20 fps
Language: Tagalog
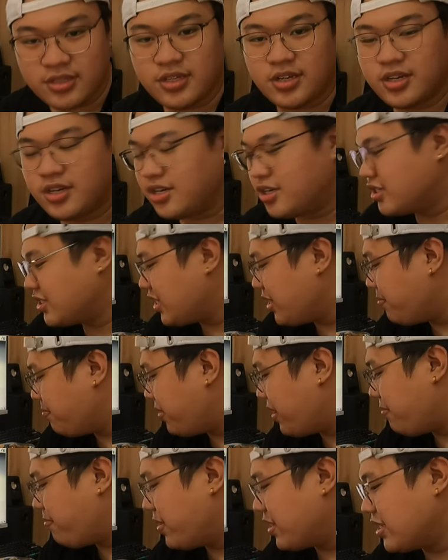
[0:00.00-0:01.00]
So
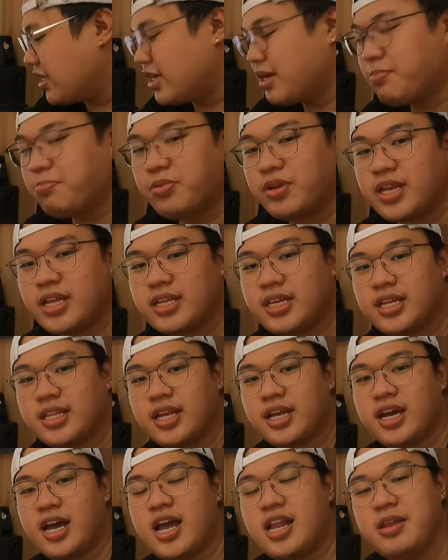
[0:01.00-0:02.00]
syempre pag nag-upgrade ka
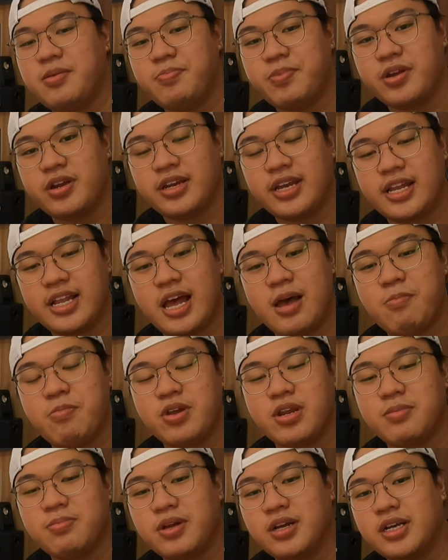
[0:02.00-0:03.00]
ng caliper, kailangan
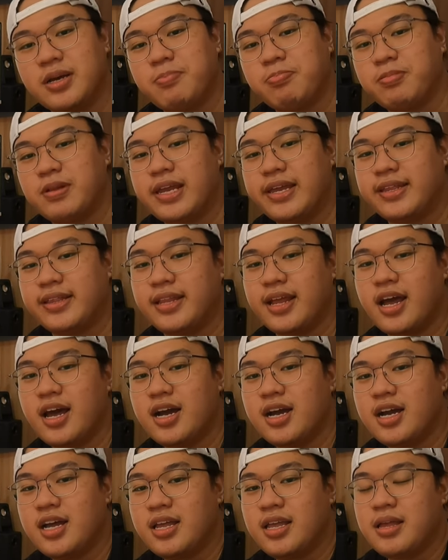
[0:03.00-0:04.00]
mo rin mag-upgrade
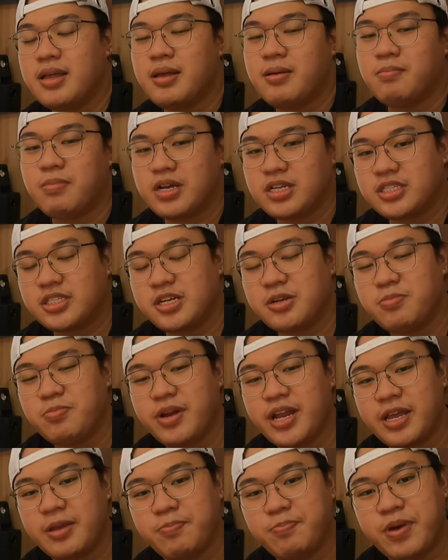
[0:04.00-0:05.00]
ng master
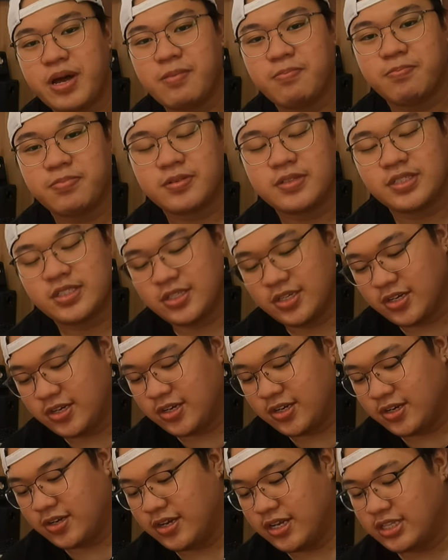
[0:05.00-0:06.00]
brake pump.
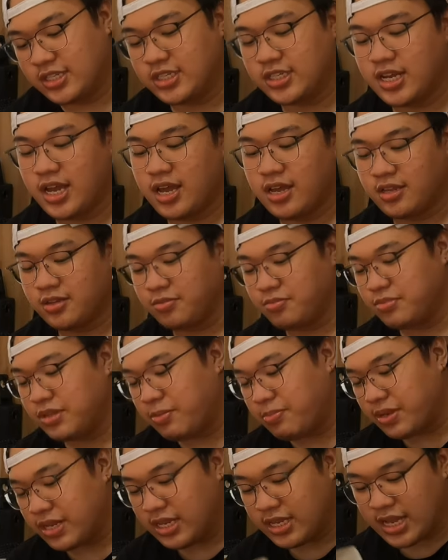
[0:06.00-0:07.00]
So ito siya. Yung
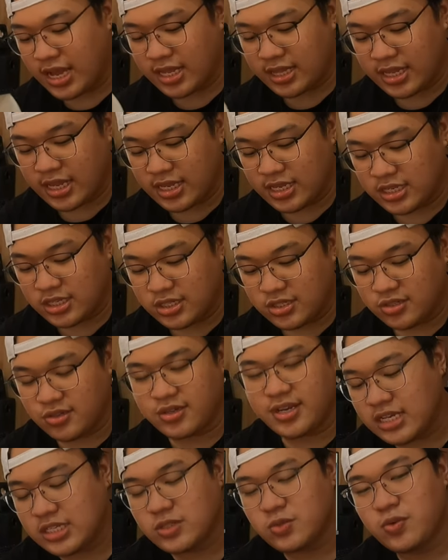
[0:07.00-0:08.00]
nabili natin is
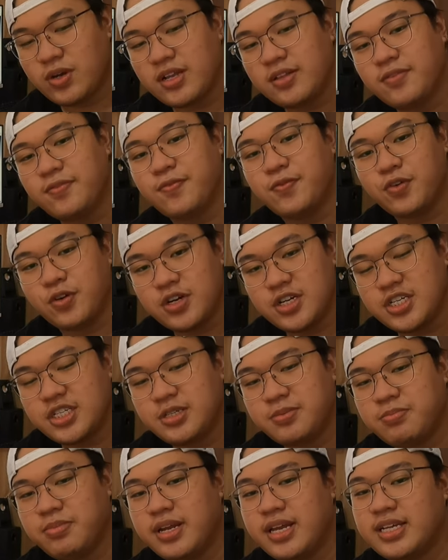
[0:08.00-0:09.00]
yung S1
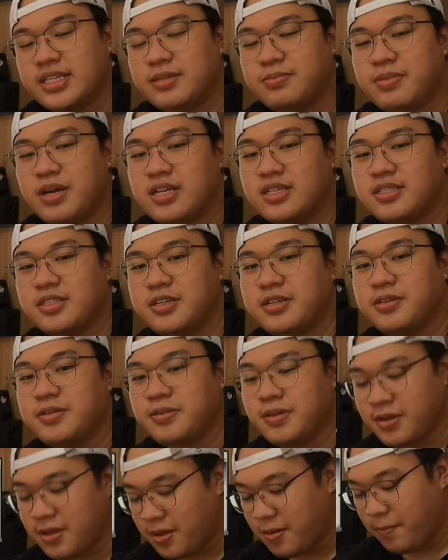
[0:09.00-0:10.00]
Forge Brake
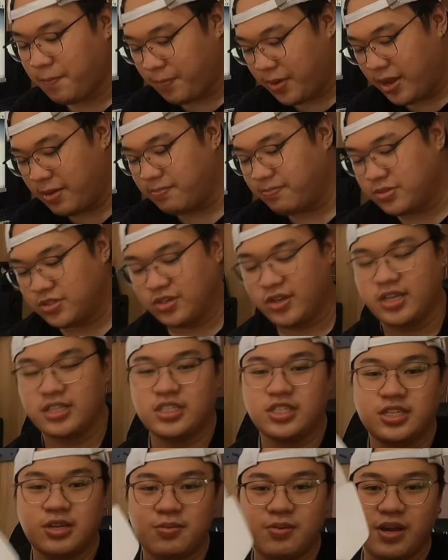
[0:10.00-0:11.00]
Master Pump. So
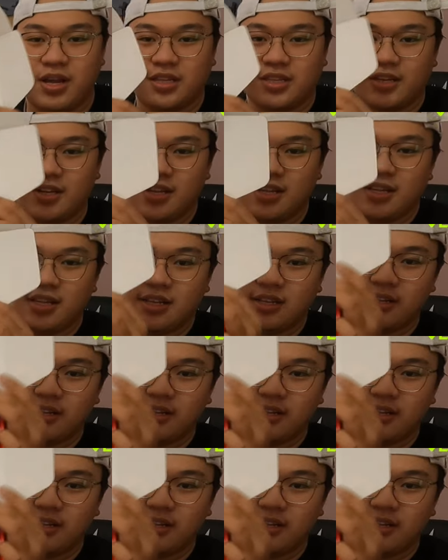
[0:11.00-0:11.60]
ito siya mga tol.